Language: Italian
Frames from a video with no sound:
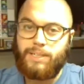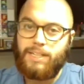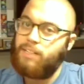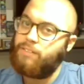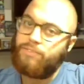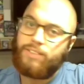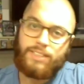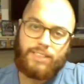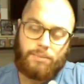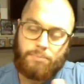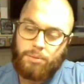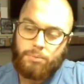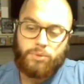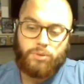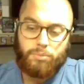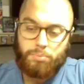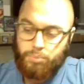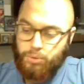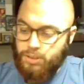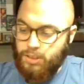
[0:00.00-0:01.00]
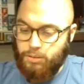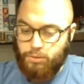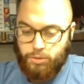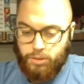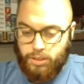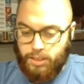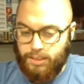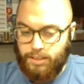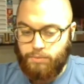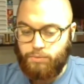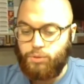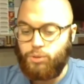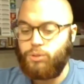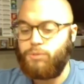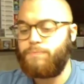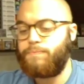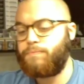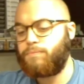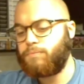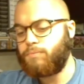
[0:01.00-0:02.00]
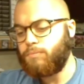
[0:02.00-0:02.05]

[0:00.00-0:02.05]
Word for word: perché nel frattempo mi sono pure dato un'occhiata al volo